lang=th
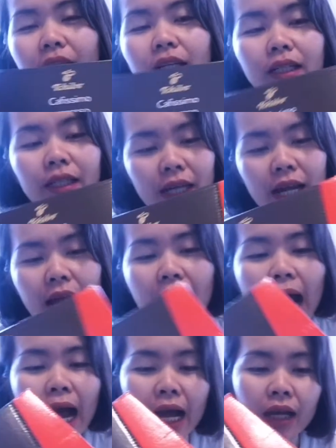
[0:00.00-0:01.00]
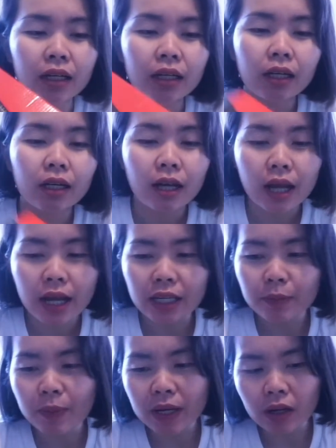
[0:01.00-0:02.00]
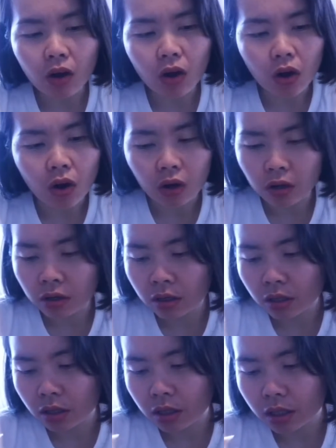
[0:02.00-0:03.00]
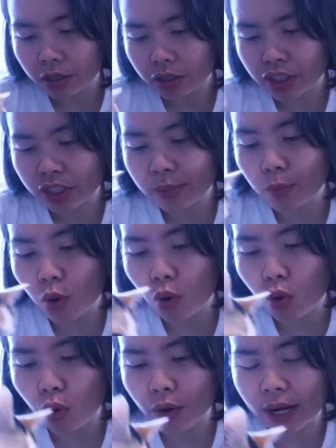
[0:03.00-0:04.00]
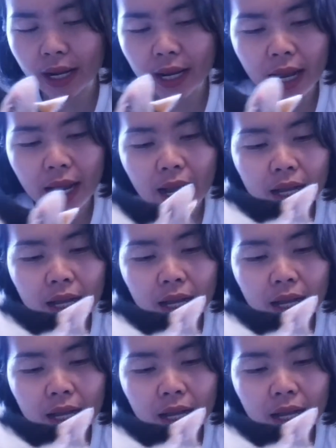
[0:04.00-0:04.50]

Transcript: เลยนะคะ อันนี้เป็นของ ชิโบนะคะ